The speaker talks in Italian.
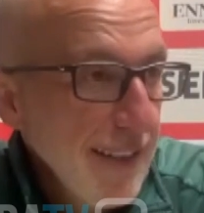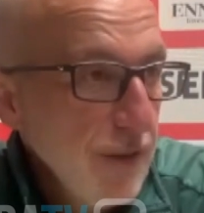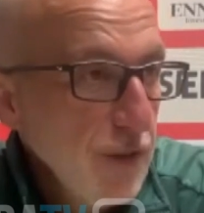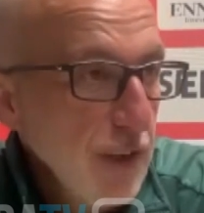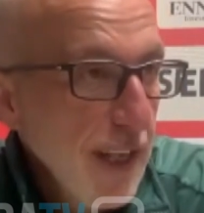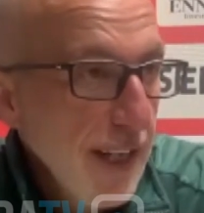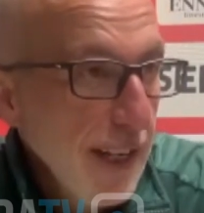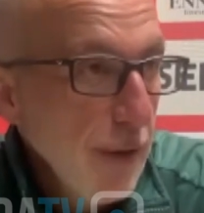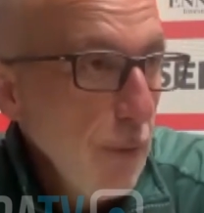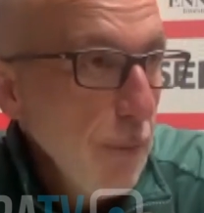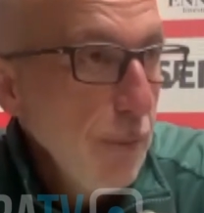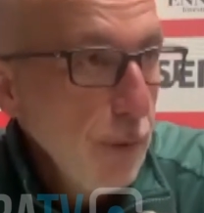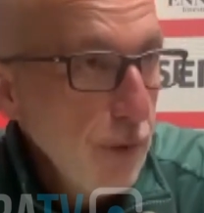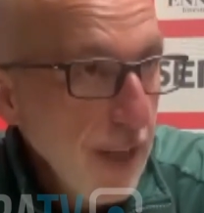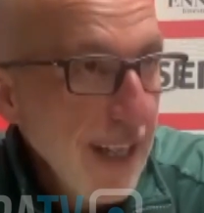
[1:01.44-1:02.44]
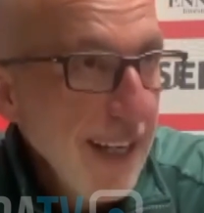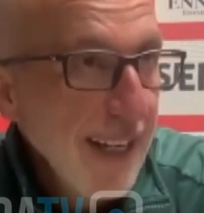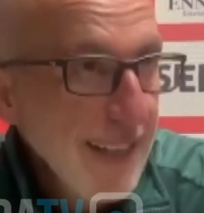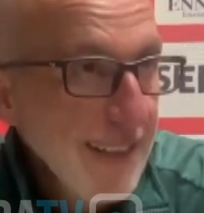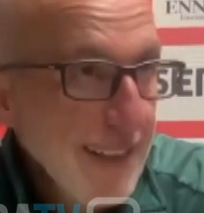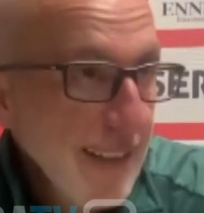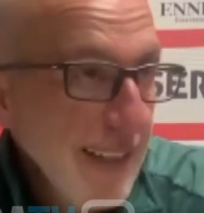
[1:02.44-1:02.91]
genere non portare a
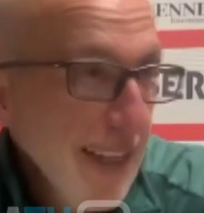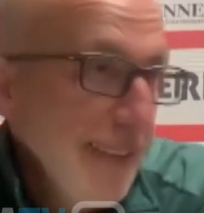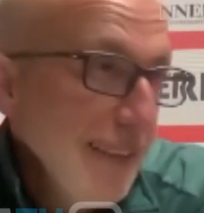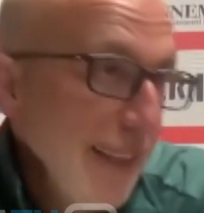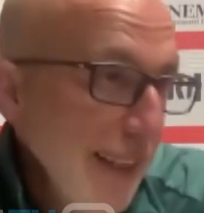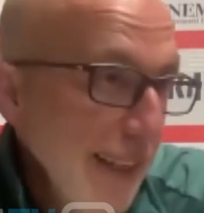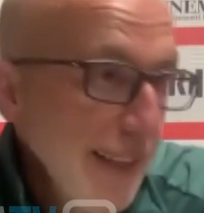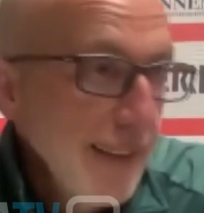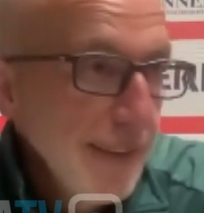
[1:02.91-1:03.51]
casa niente